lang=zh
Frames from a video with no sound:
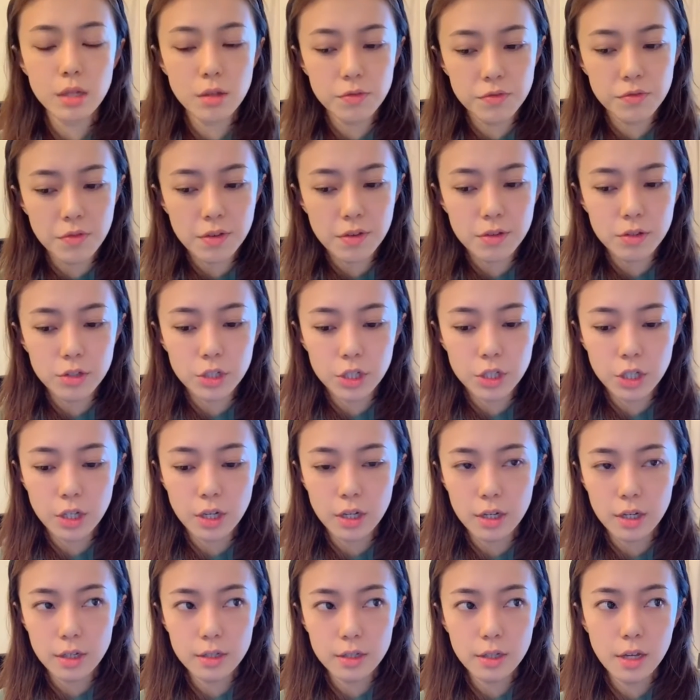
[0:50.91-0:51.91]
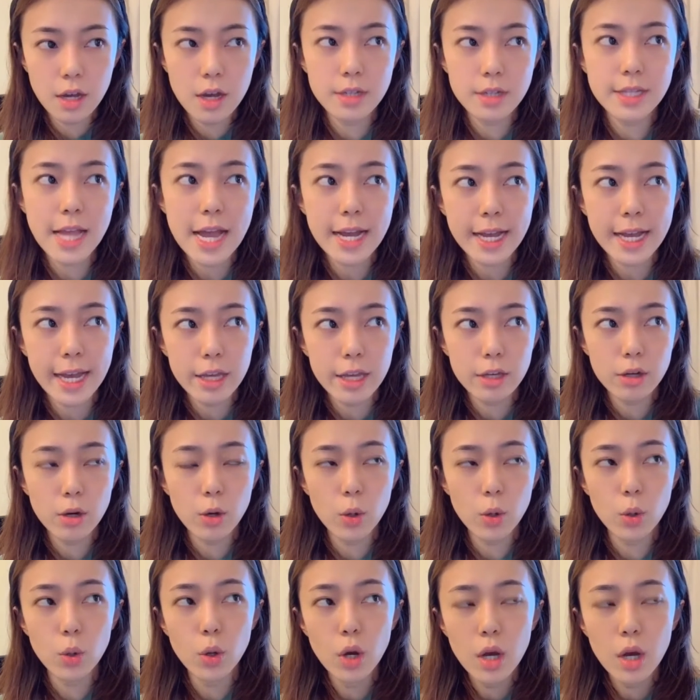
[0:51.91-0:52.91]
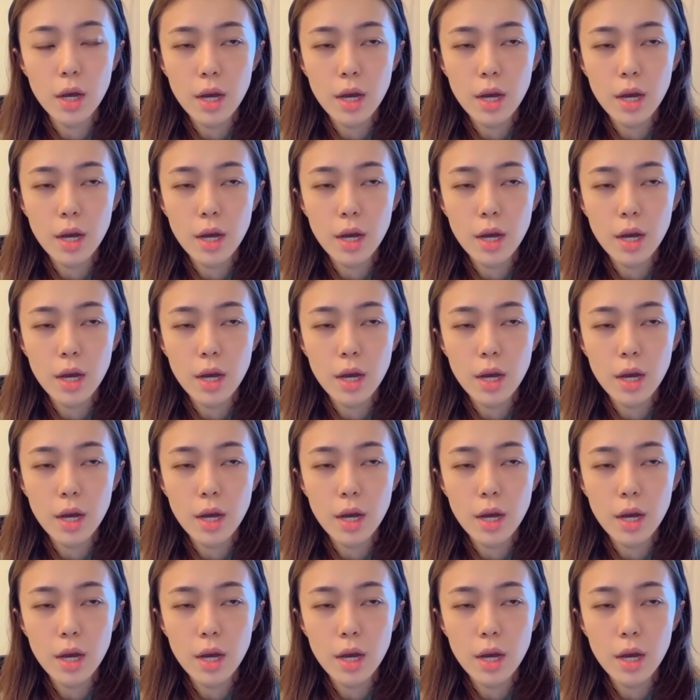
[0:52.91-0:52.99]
分成了大概有，